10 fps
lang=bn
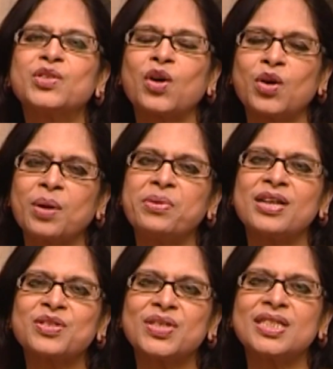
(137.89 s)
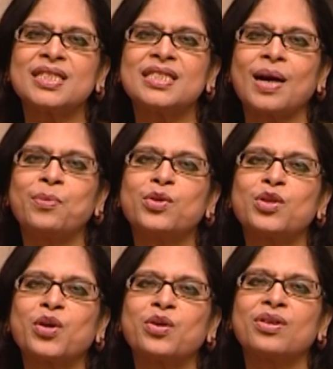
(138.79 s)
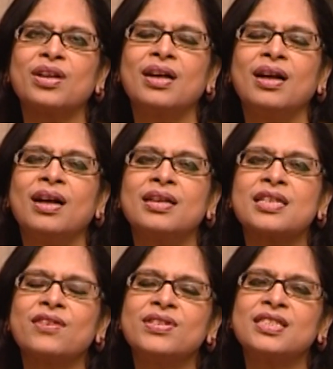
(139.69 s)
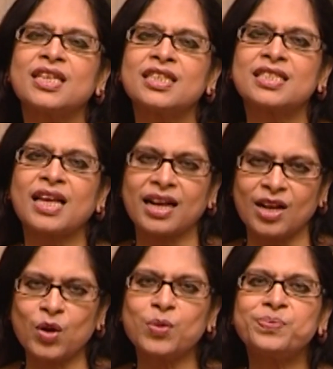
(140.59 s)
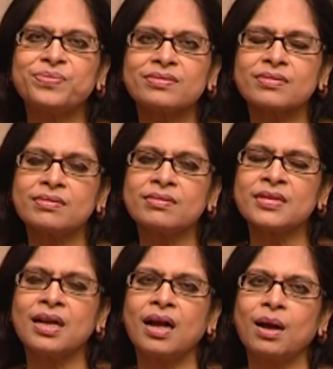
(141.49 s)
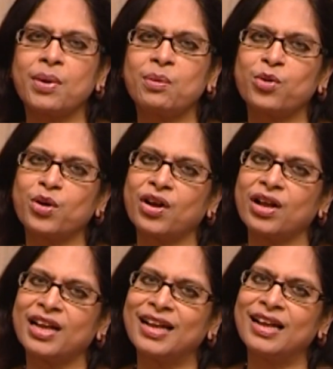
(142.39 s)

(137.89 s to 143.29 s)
যখন আমি রেস্টুরেন্টে যাব তখন সার্ভিস চার্জ থাকলেও আমার মনে হয়